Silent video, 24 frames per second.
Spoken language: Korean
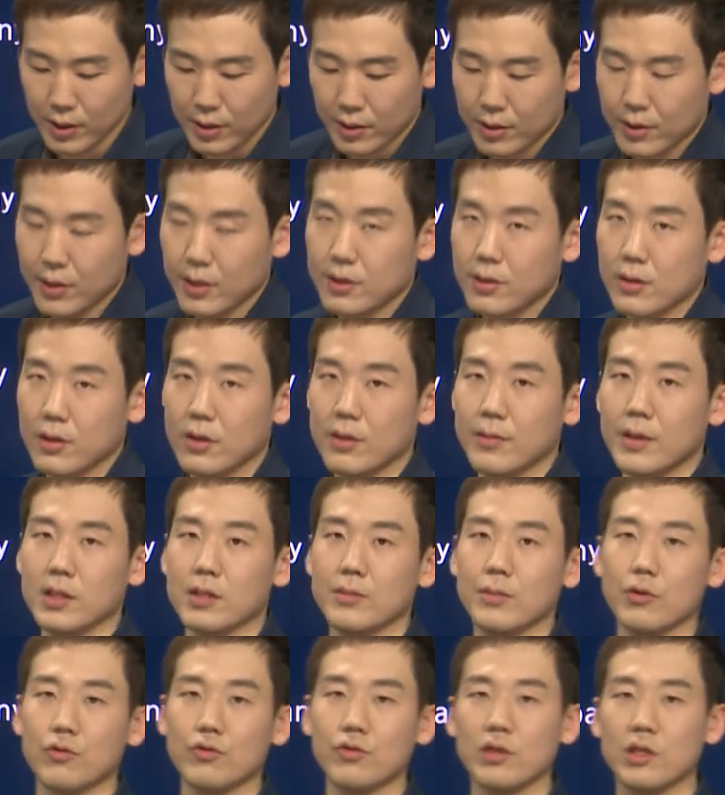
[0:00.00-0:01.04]
그래서
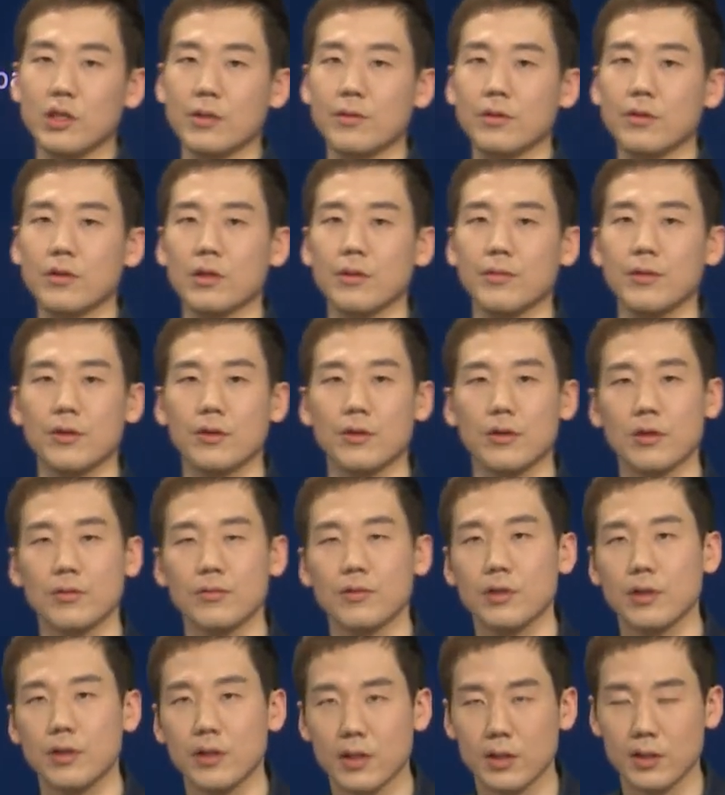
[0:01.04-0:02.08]
마지막 꿀팁을 드리면
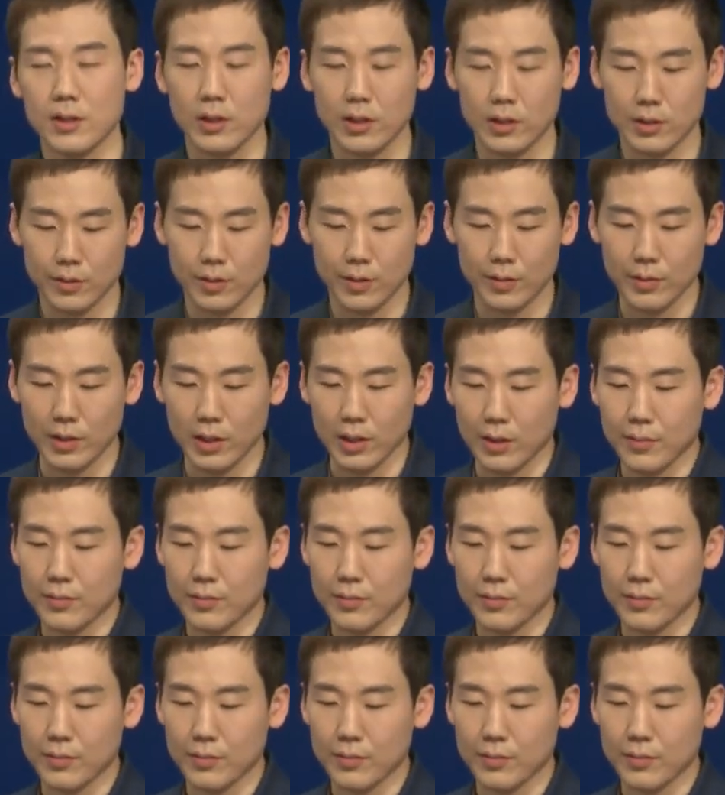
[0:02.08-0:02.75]
여러분이 이렇게 생각하시면 됩니다.